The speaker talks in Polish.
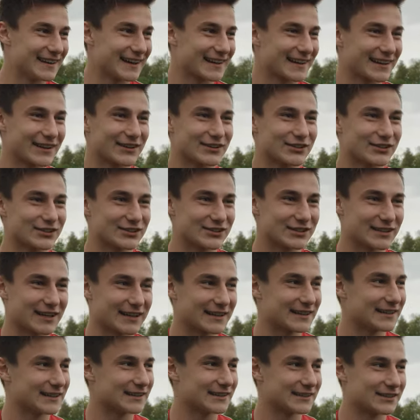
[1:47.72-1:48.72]
jakiegoś,
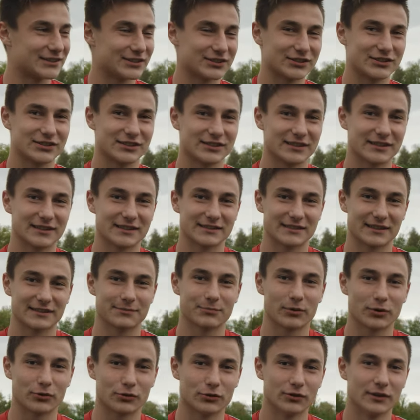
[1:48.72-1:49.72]
jakiegoś e,
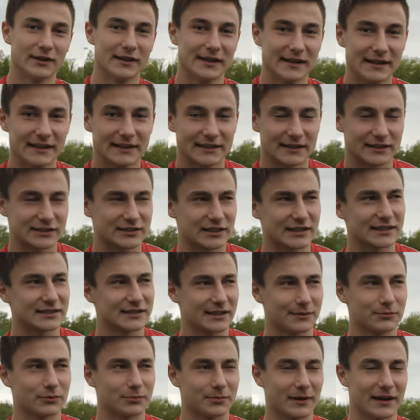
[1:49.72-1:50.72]
zespołu. Także
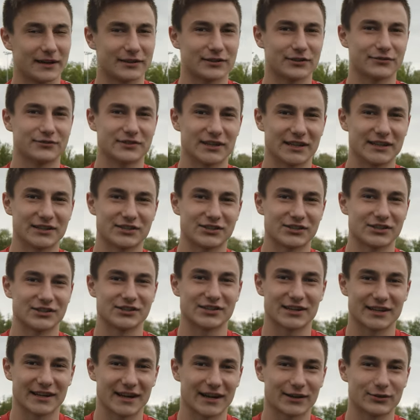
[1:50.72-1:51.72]
jestem mu bardzo wdzięczny,
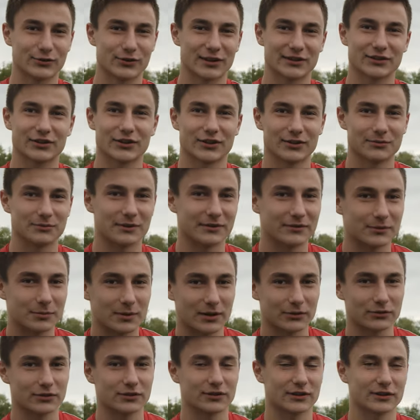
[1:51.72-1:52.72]
że akurat on mnie
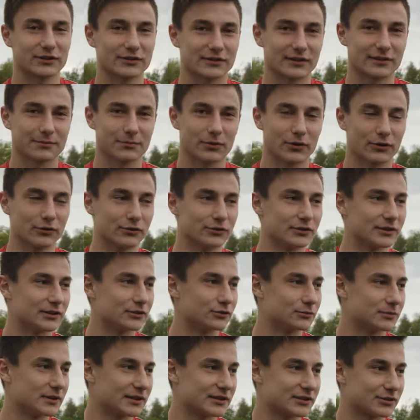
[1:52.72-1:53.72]
wybrał do tego zespołu
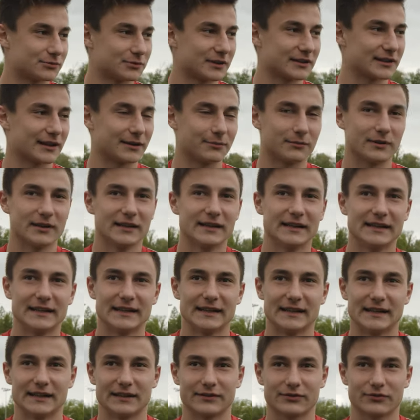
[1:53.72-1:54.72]
i umieścił mnie tam
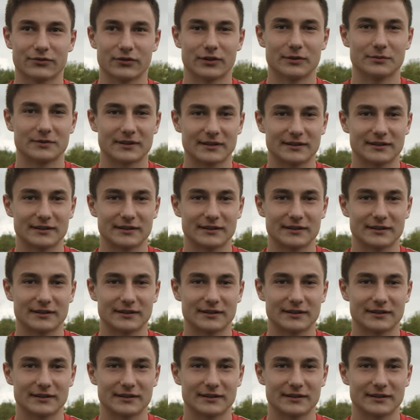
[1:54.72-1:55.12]
e, w swoim